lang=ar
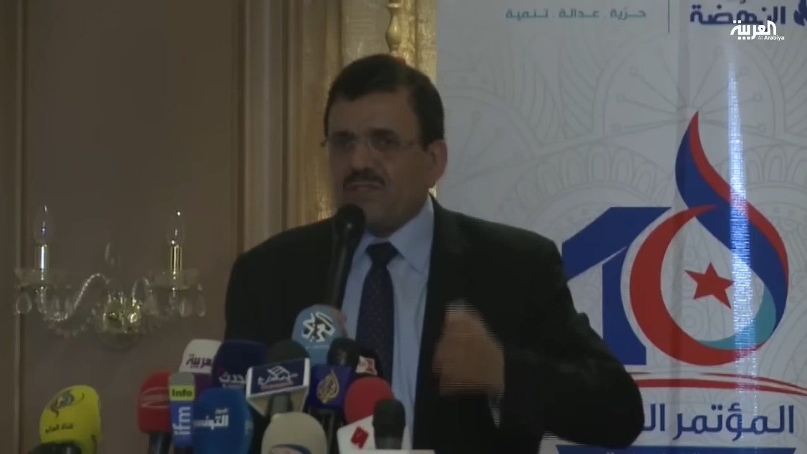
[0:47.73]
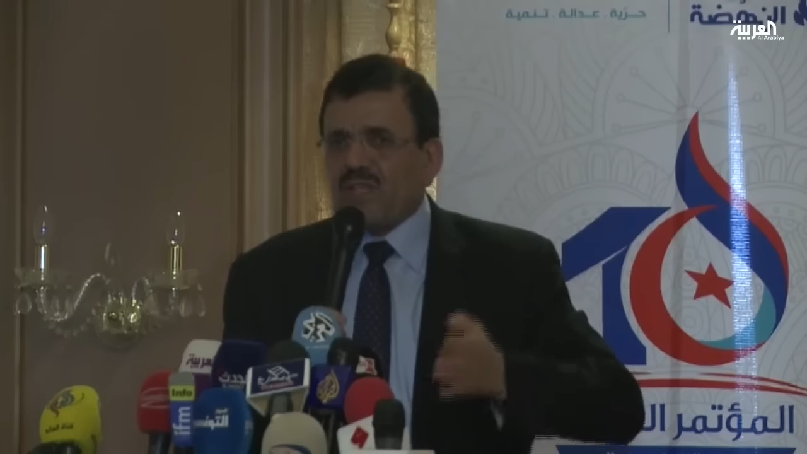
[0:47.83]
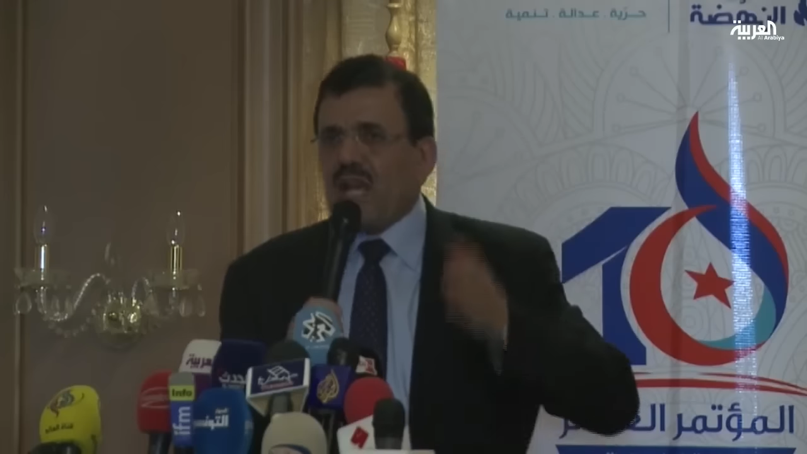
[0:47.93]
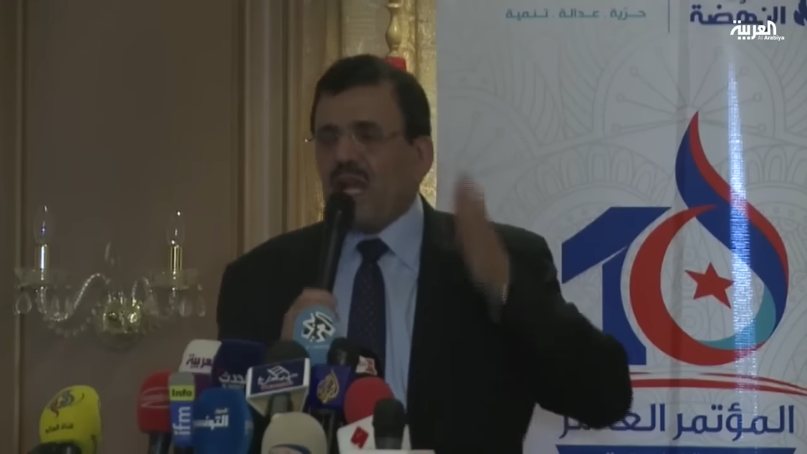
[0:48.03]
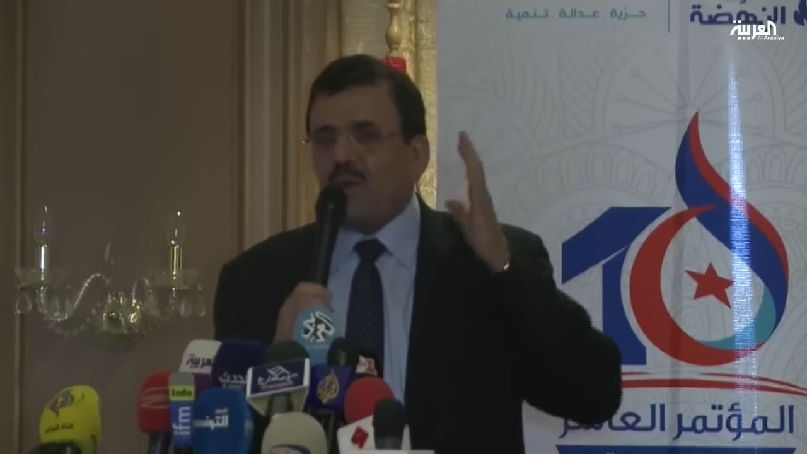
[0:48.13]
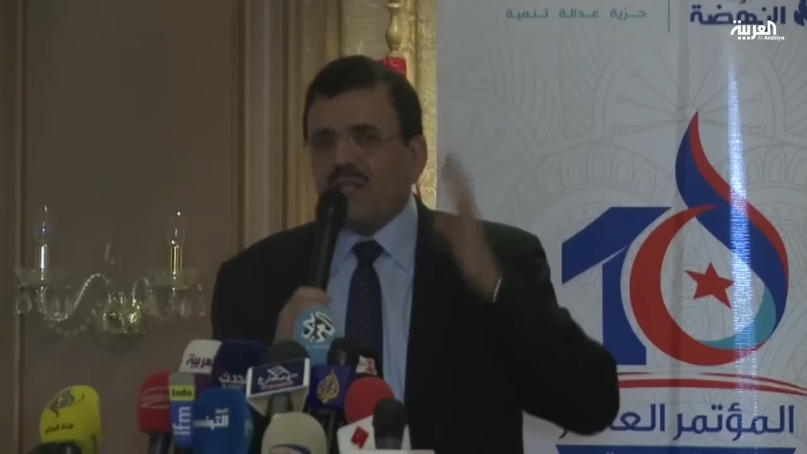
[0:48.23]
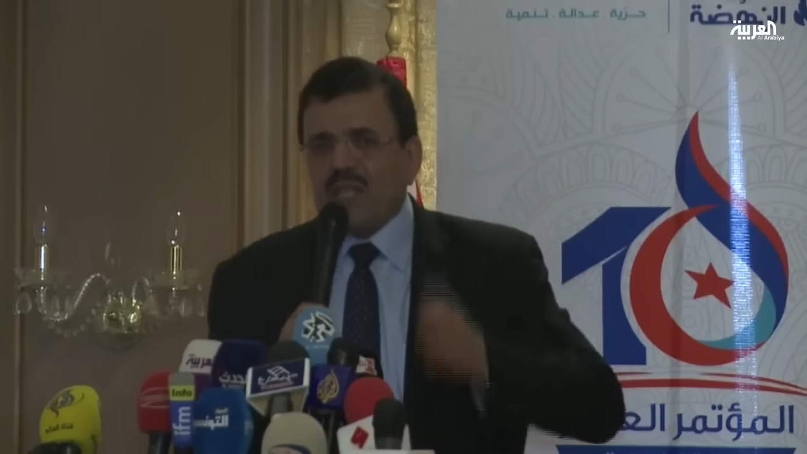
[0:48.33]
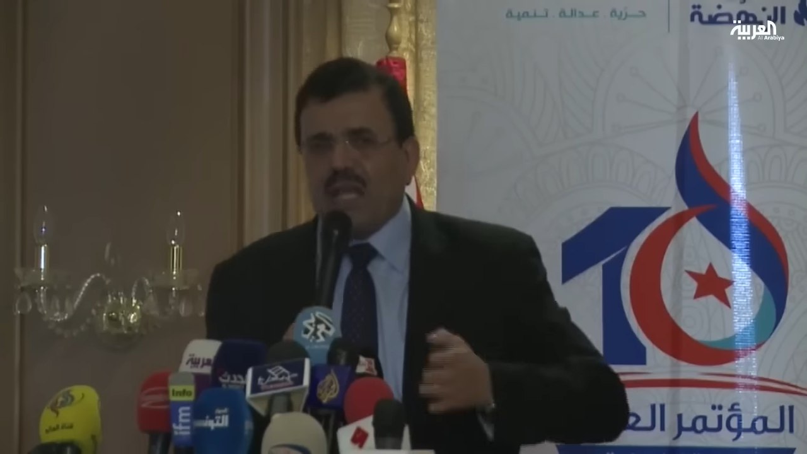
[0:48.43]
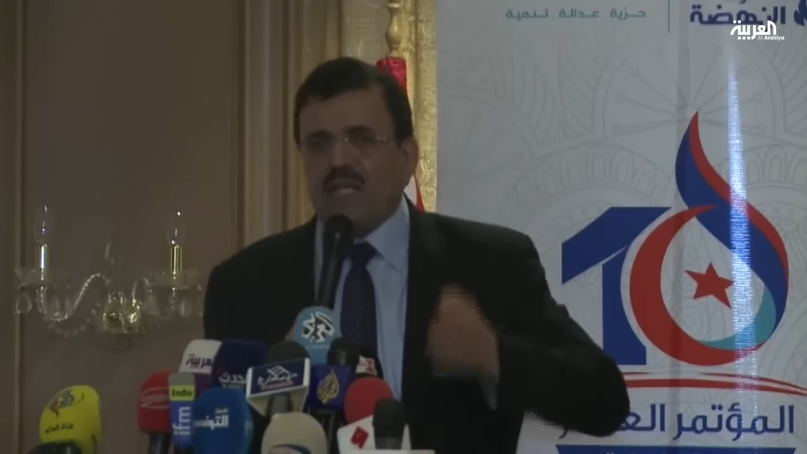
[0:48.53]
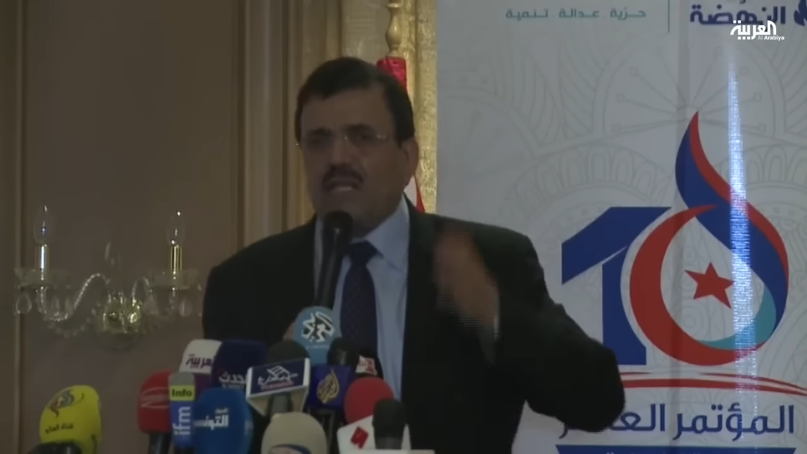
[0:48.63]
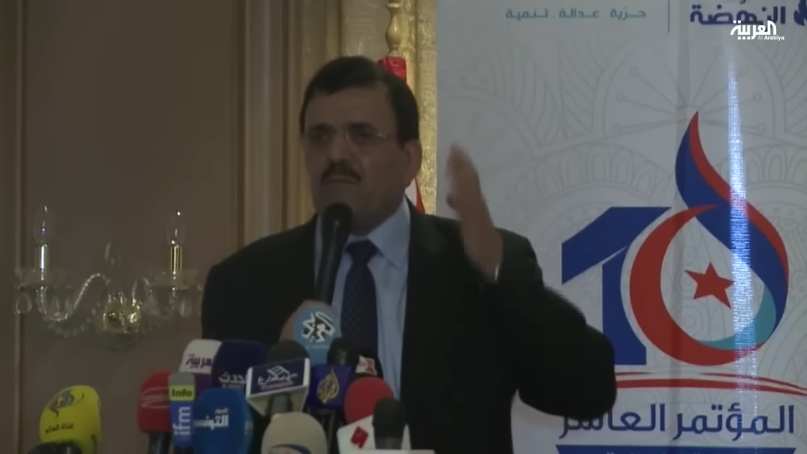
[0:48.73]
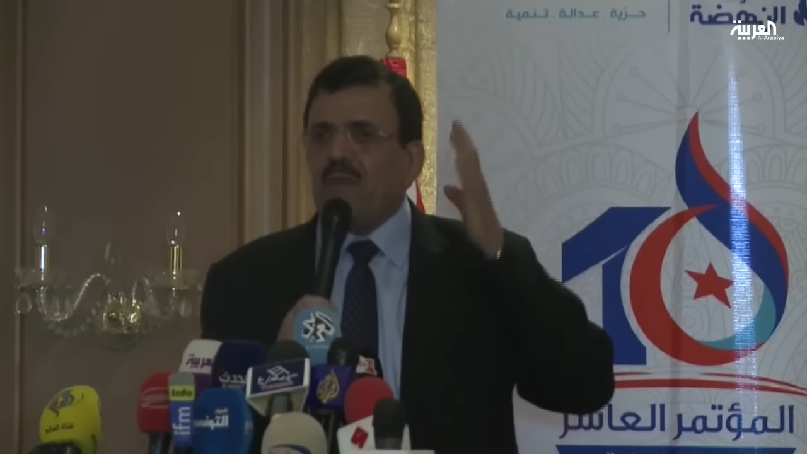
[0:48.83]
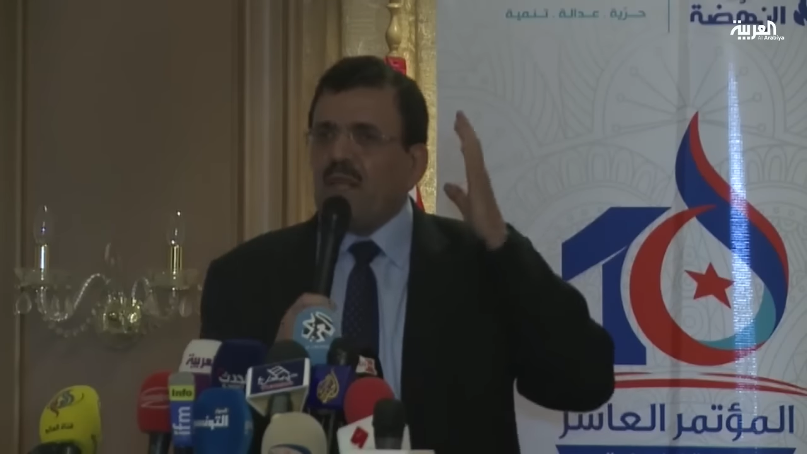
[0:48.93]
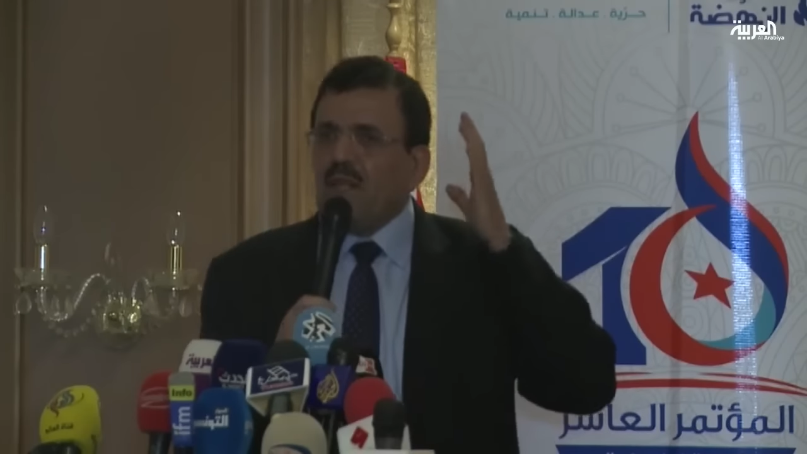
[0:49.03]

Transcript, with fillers: والصحة والتعليم